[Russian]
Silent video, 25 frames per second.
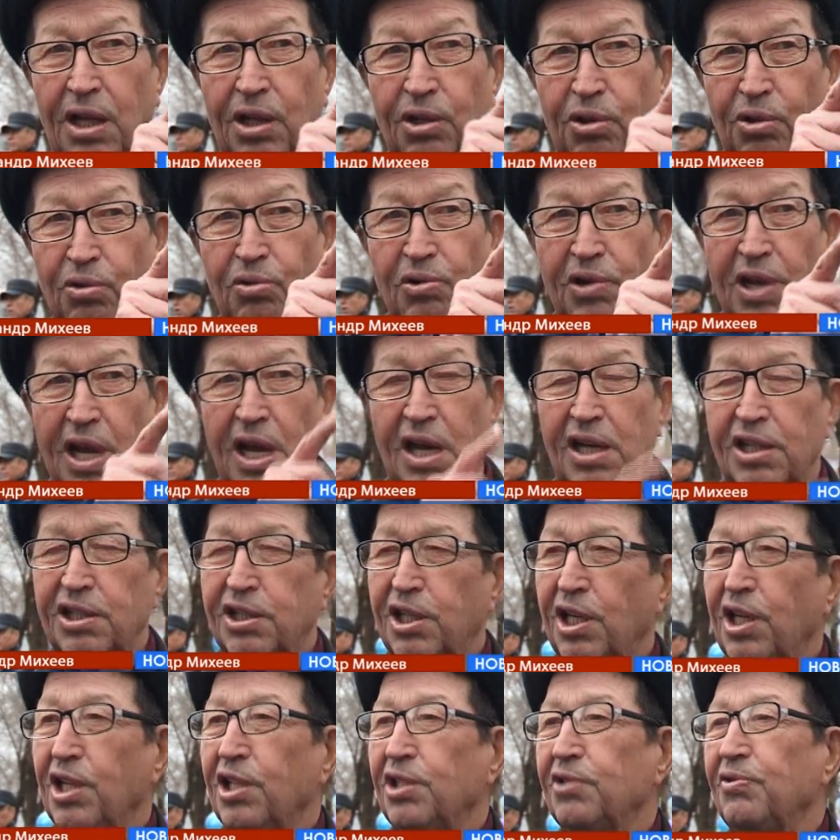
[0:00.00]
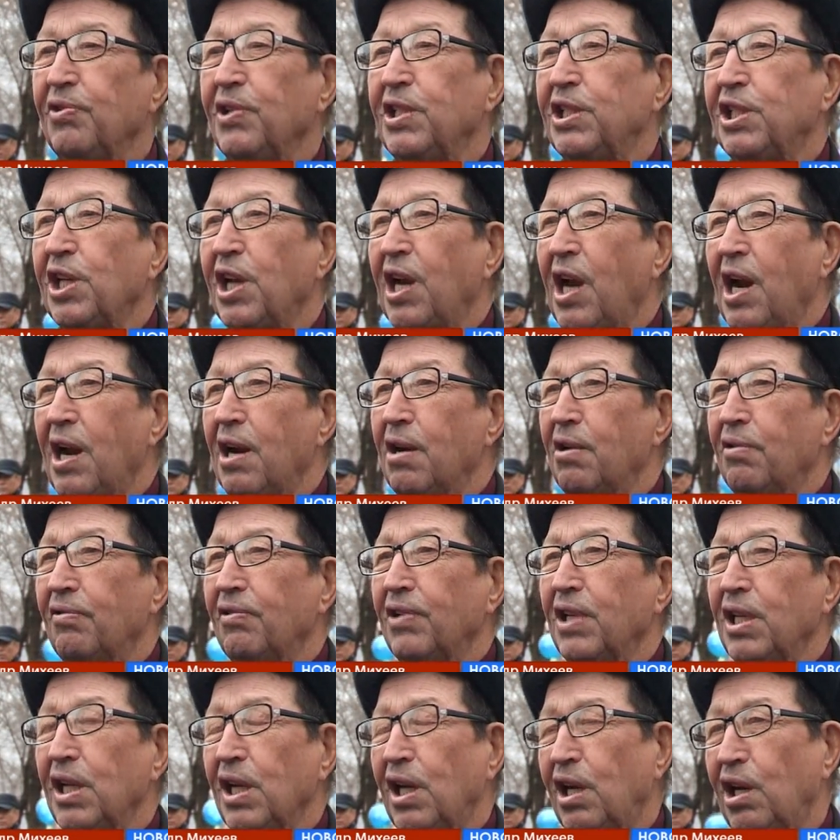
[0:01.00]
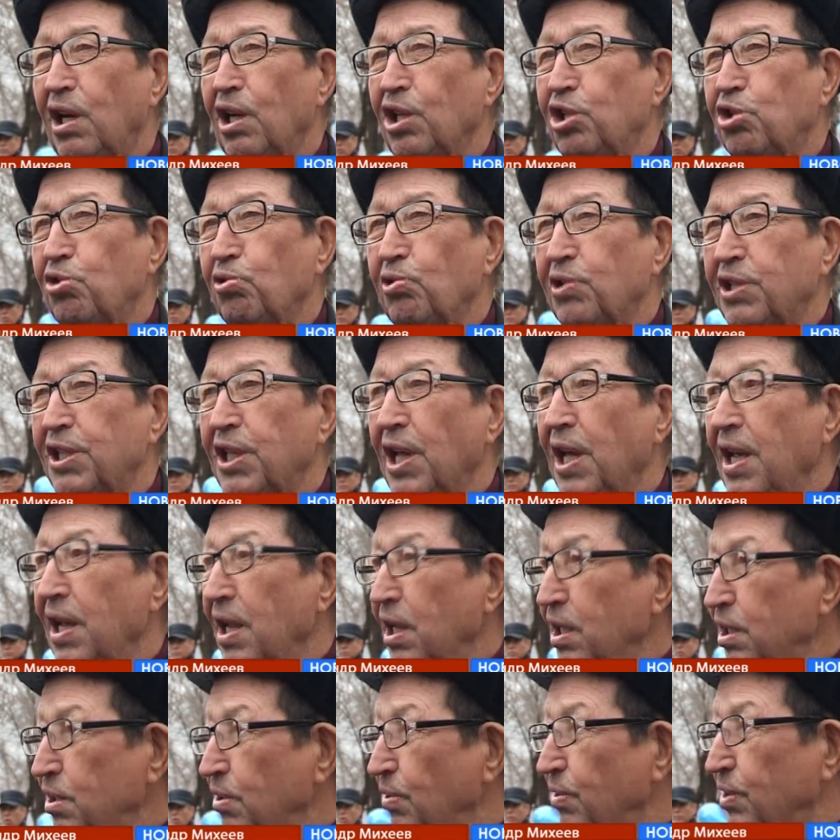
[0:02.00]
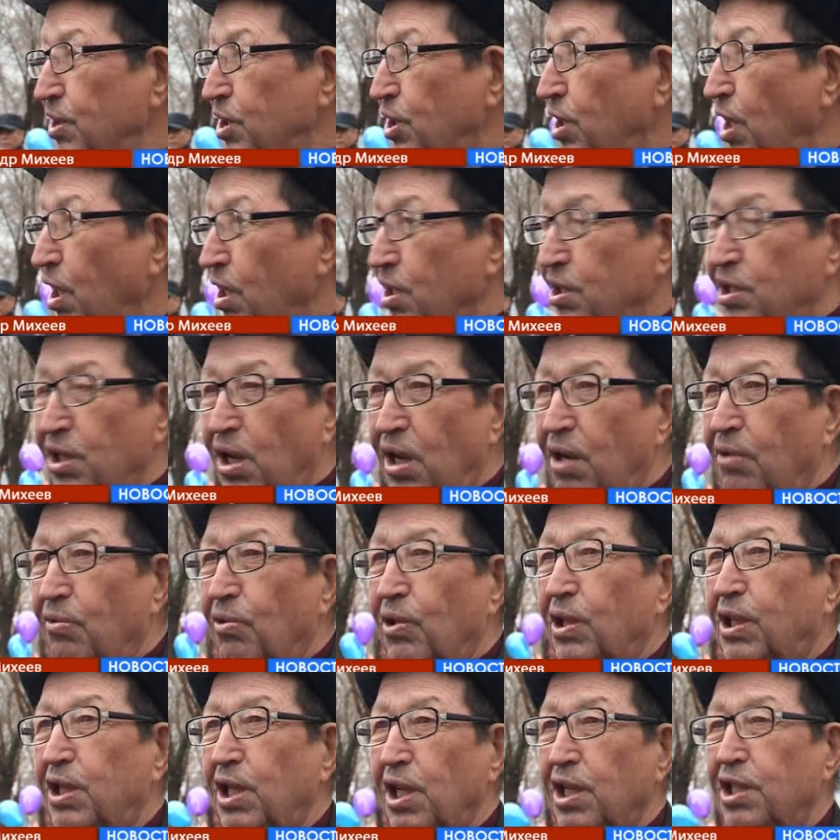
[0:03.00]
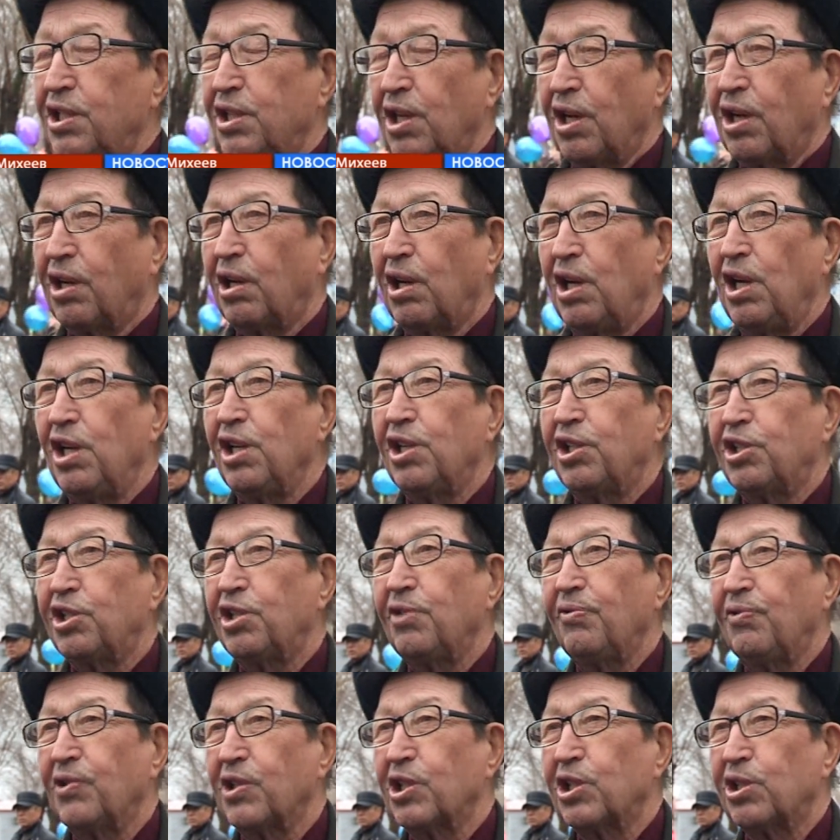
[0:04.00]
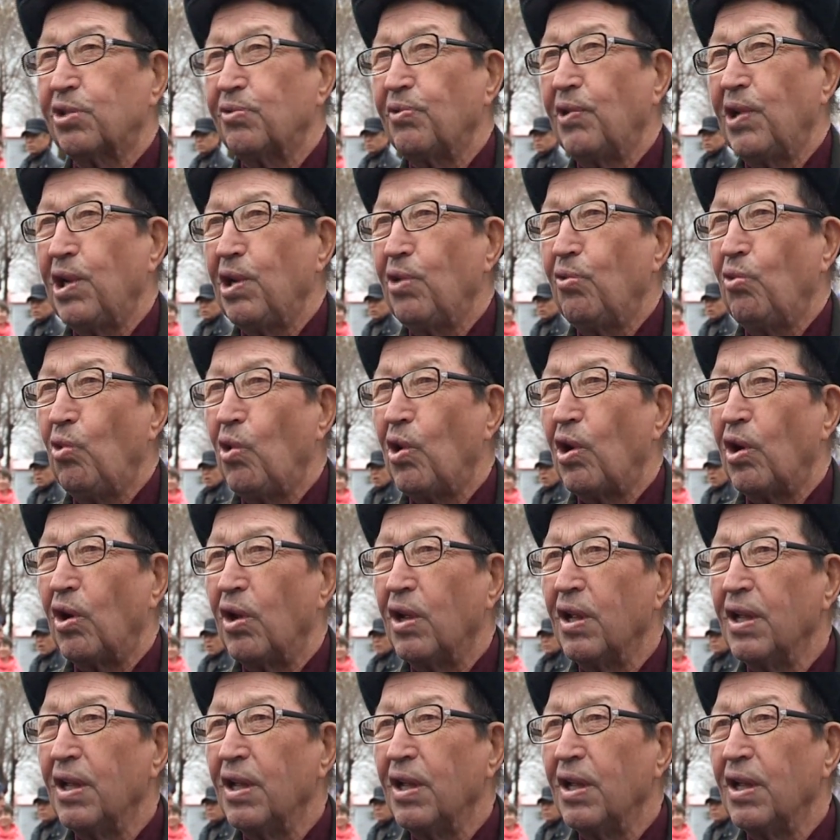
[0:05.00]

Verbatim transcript: Ну, я среди ветеранов не хочу стоять среди вот этих коллектива своего.